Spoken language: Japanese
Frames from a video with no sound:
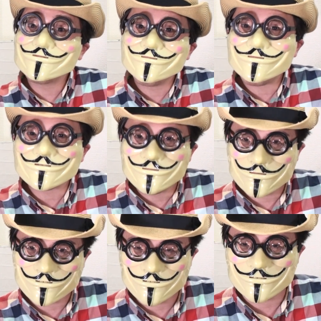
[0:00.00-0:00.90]

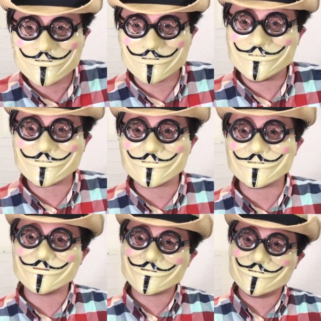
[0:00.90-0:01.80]
オノマトペでこう語っ
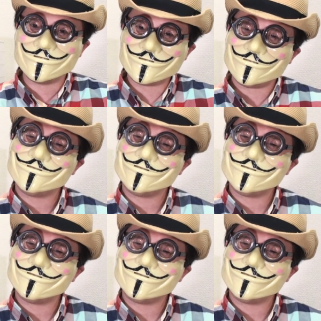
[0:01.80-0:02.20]
てきますもんね。